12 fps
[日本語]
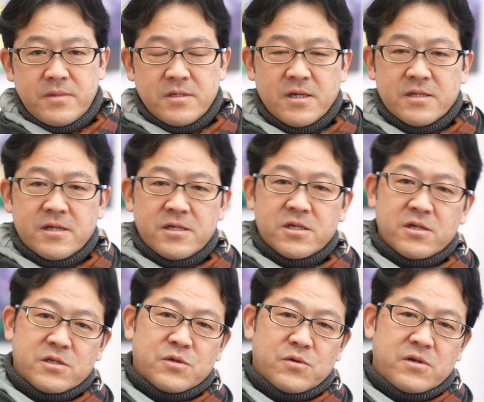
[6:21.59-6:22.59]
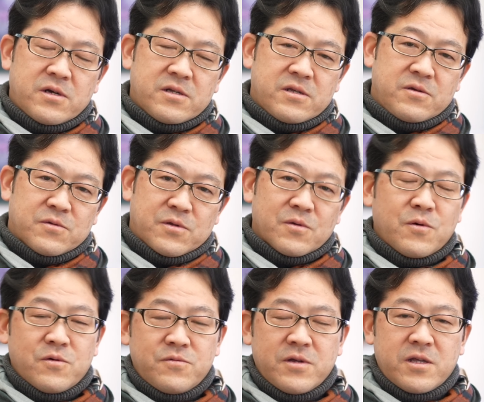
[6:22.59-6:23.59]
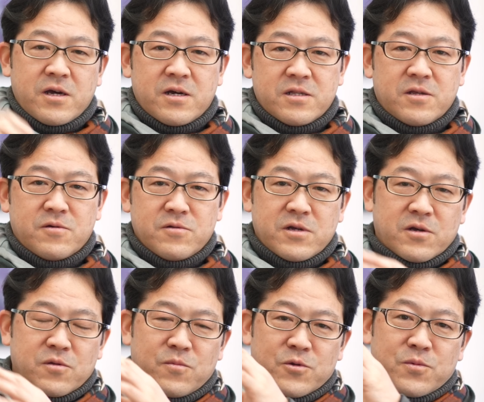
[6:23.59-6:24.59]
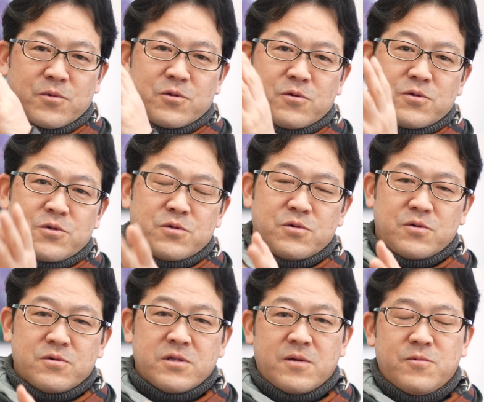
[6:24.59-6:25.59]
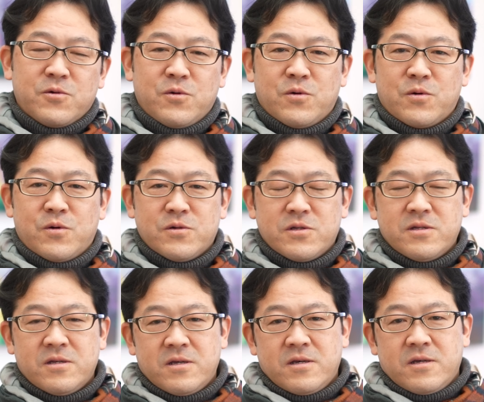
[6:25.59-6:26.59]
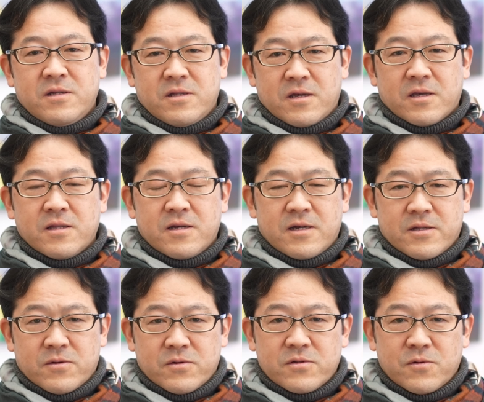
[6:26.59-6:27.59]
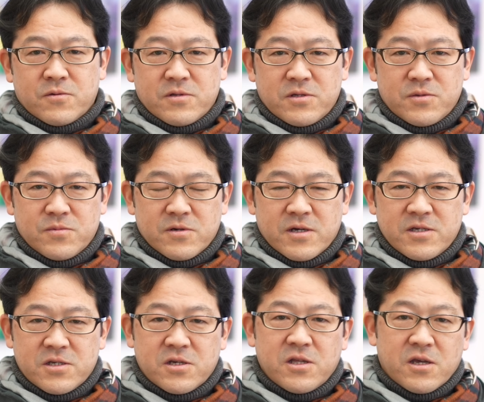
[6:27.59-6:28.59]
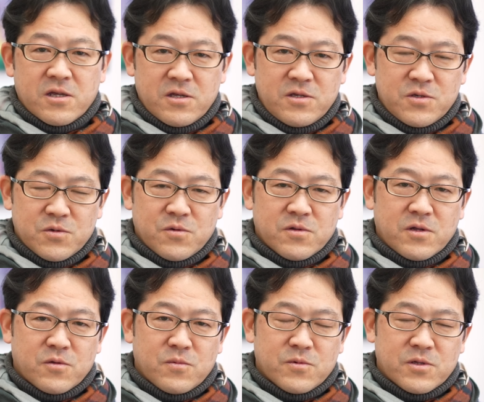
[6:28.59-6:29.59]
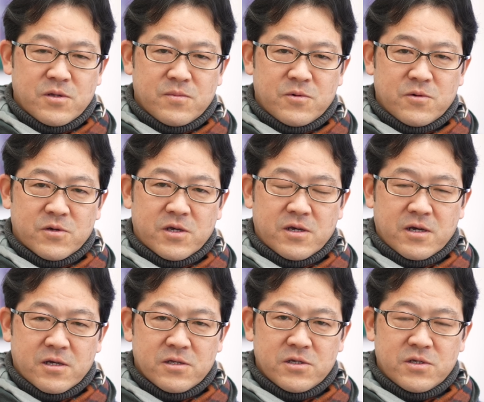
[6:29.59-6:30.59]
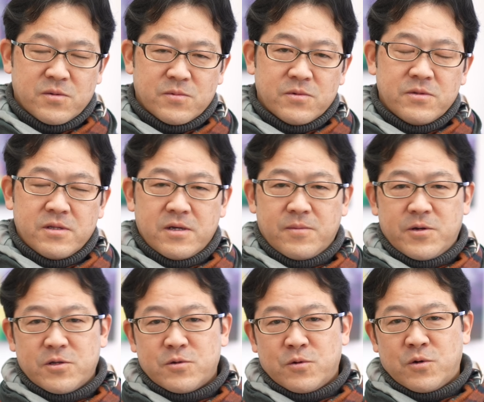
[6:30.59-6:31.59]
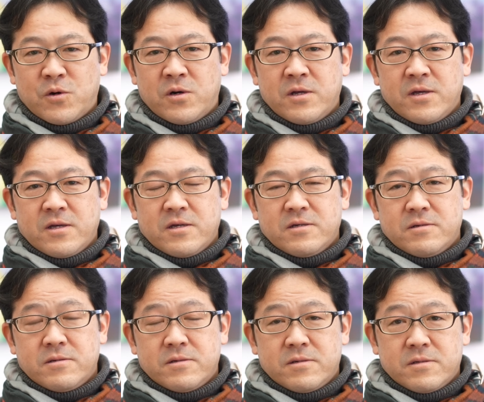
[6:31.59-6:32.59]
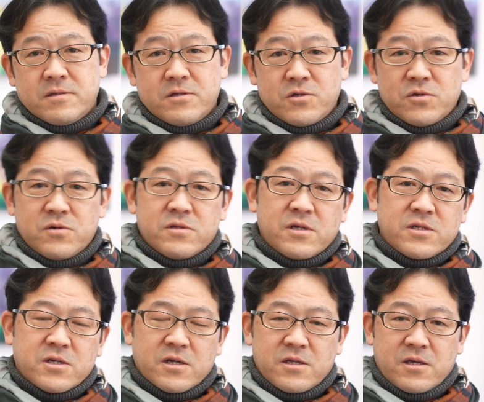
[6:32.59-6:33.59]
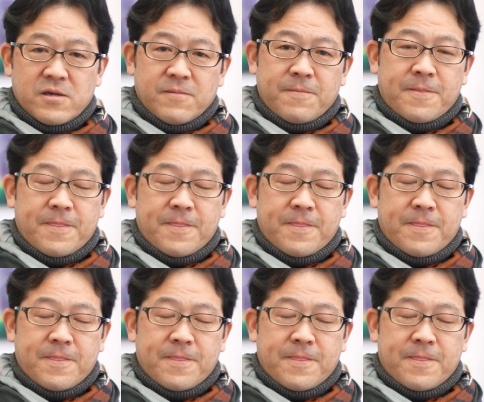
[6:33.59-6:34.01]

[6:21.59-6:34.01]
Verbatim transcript: いや確かにそれらによってこう上に上がってくんだけどもともとの重要なものをこうね、あの特に自分が意識的に重要だと思ってるものをきっかけにしてもあまりこの、うん、確かに